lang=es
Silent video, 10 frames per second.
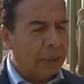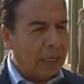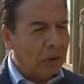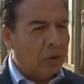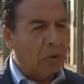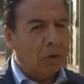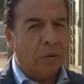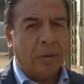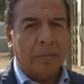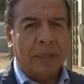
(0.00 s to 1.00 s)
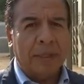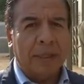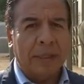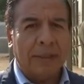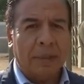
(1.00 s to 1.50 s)
gran logro
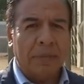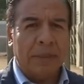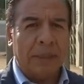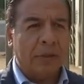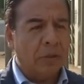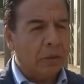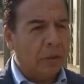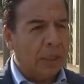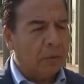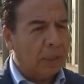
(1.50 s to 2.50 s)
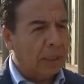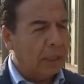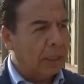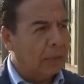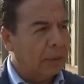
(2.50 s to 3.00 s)
nuevamente de esta administración, la cual
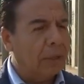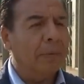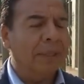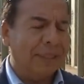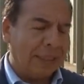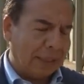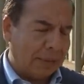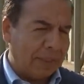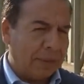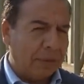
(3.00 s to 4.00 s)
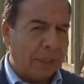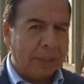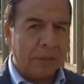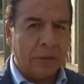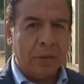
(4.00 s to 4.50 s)
ha logrado base, a base de una
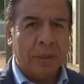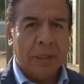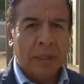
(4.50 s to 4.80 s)
gestión